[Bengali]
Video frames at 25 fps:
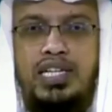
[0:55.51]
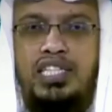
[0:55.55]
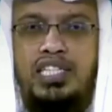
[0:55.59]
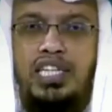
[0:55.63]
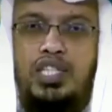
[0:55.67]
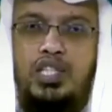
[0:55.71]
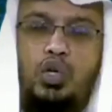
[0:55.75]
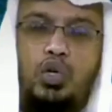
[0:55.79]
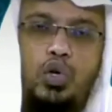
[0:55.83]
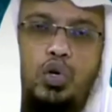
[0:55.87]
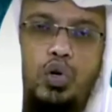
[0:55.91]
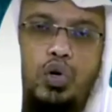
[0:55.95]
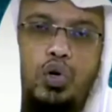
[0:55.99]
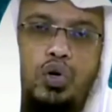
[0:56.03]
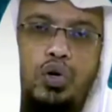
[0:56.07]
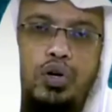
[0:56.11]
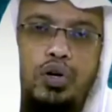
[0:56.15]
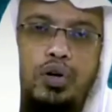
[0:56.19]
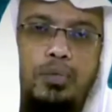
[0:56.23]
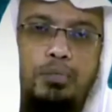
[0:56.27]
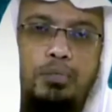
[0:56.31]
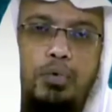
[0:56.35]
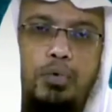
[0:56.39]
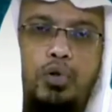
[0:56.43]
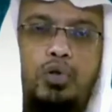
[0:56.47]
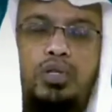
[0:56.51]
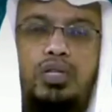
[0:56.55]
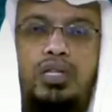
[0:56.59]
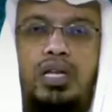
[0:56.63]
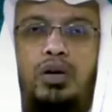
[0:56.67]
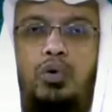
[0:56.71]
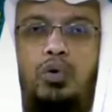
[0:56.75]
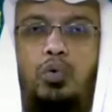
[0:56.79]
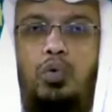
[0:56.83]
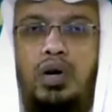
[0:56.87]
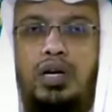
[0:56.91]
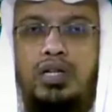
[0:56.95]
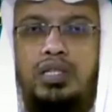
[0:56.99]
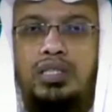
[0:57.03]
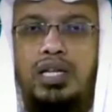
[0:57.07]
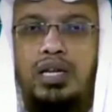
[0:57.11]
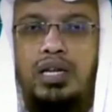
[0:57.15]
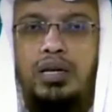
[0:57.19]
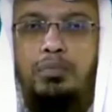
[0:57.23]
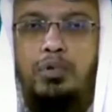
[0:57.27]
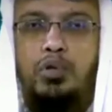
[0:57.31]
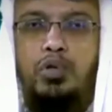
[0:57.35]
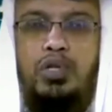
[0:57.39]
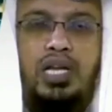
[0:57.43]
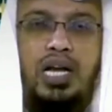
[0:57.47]
সেই জন্য প্রত্যেক ওয়াক্তের
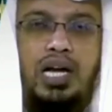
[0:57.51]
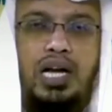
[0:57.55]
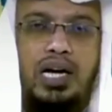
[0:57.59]
প্রতি